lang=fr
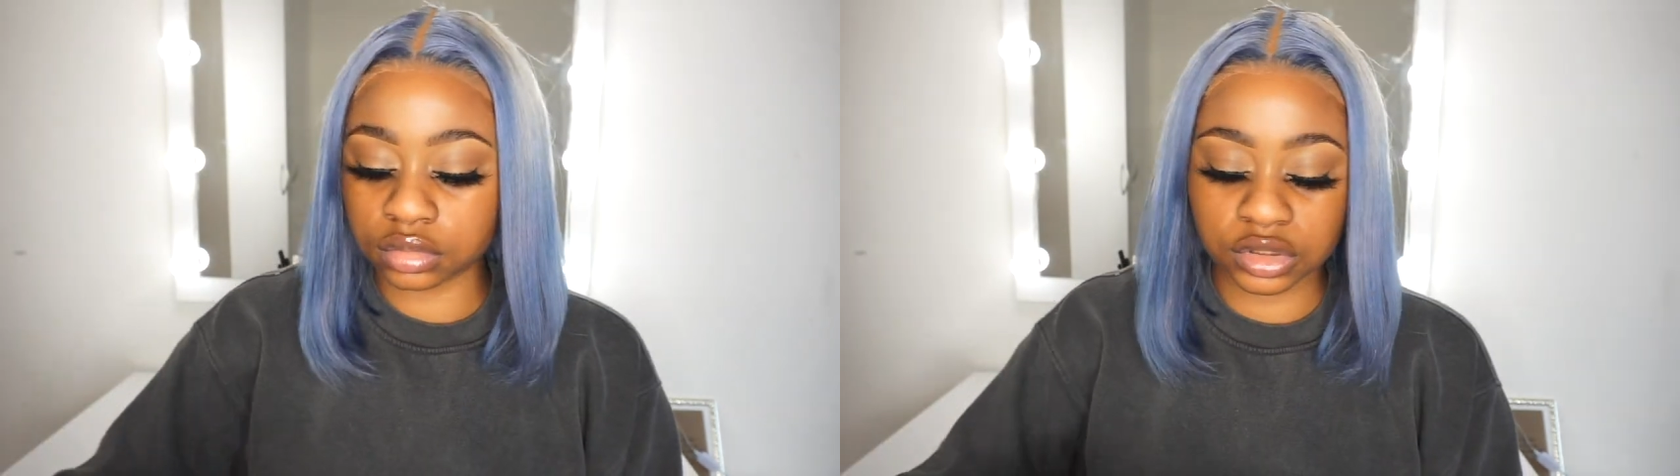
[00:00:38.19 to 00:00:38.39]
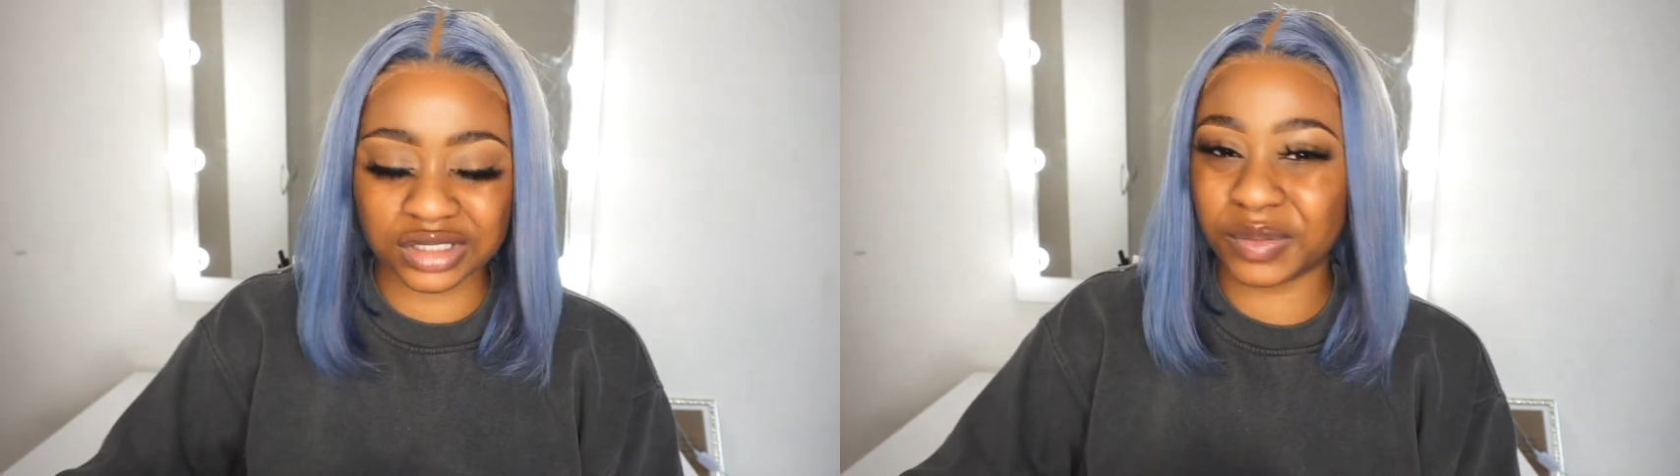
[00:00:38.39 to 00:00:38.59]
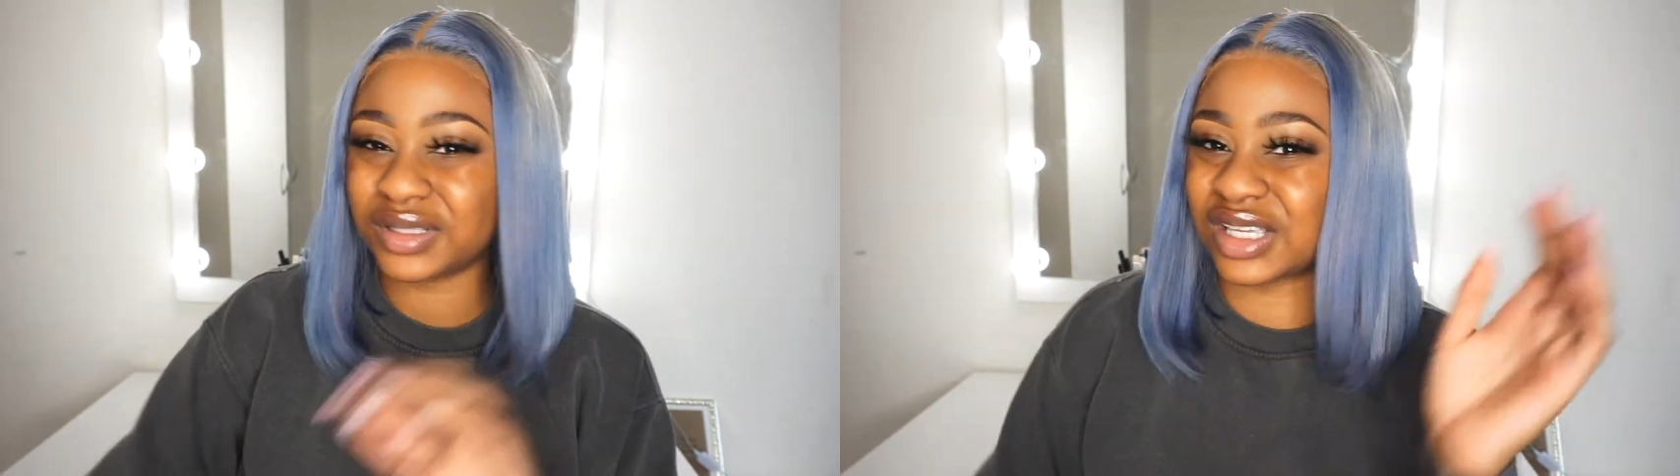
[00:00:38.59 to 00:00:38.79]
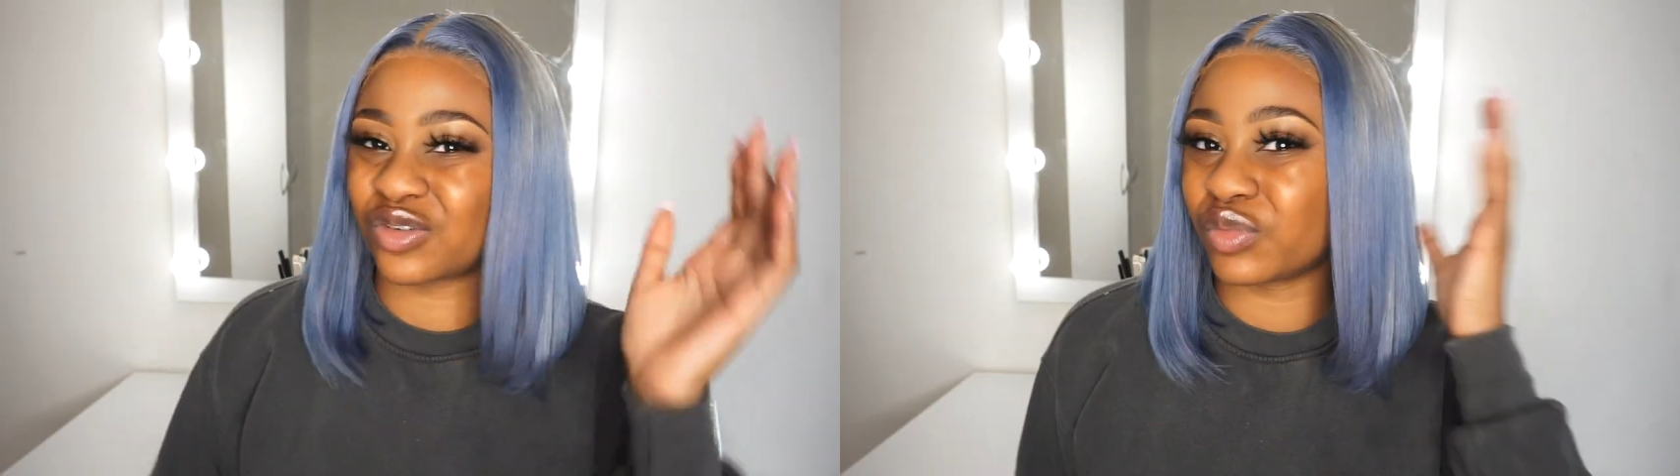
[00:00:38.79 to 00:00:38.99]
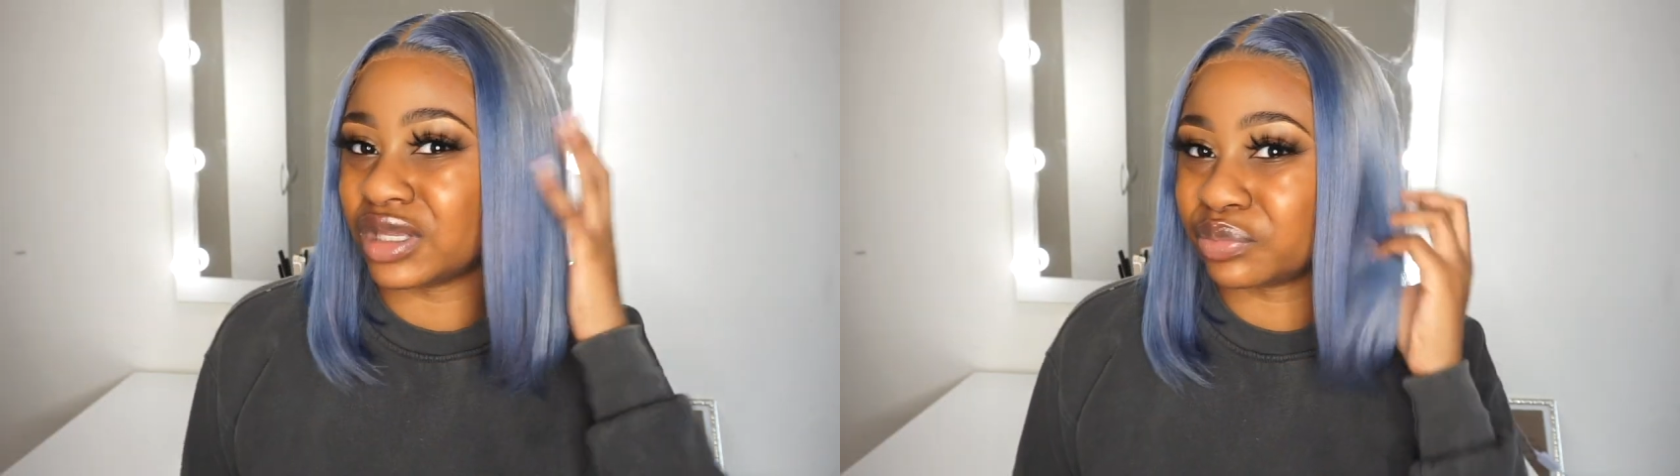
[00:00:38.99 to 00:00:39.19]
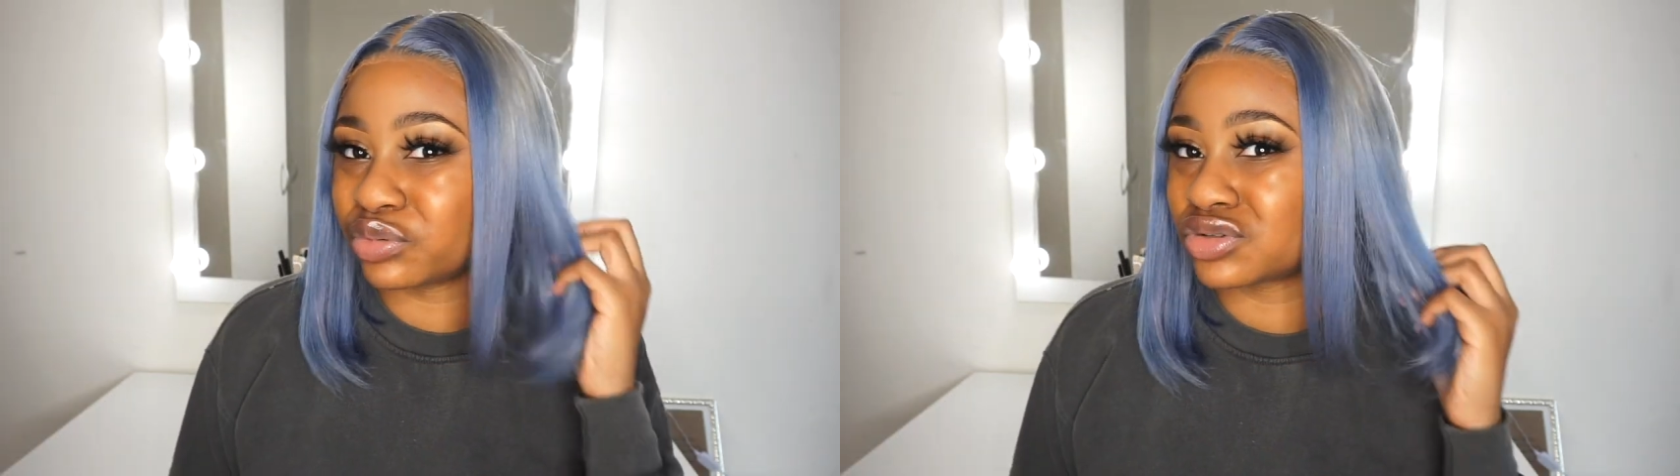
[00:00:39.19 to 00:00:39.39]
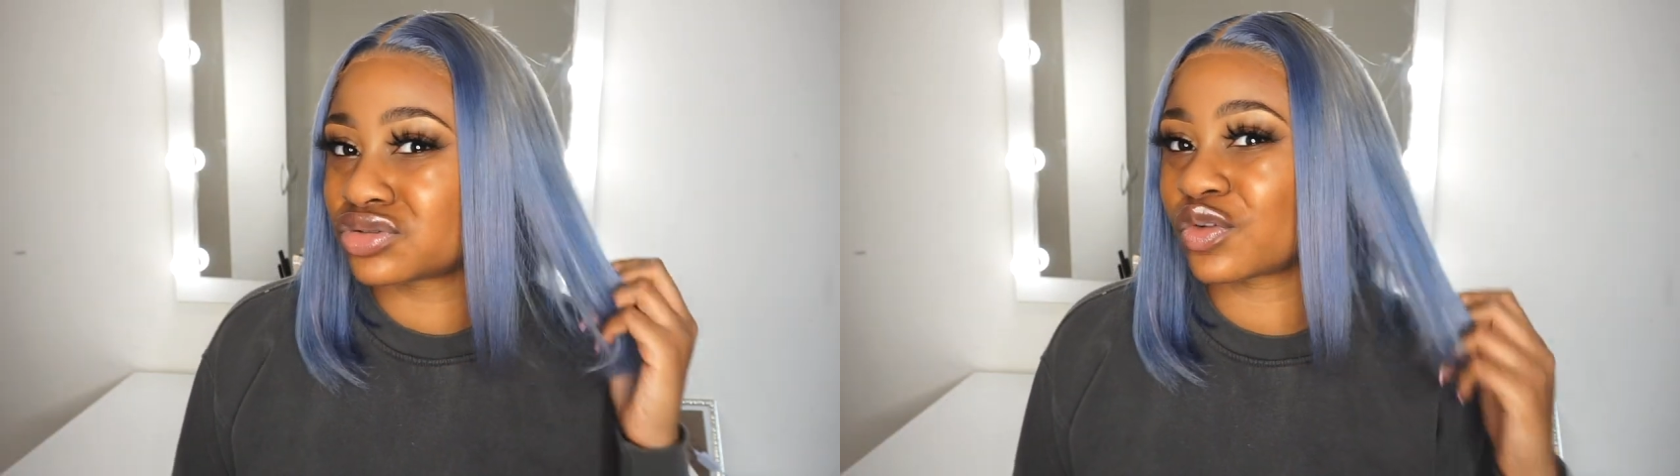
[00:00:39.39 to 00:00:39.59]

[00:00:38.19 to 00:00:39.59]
je sais pas c'est combien de pouces,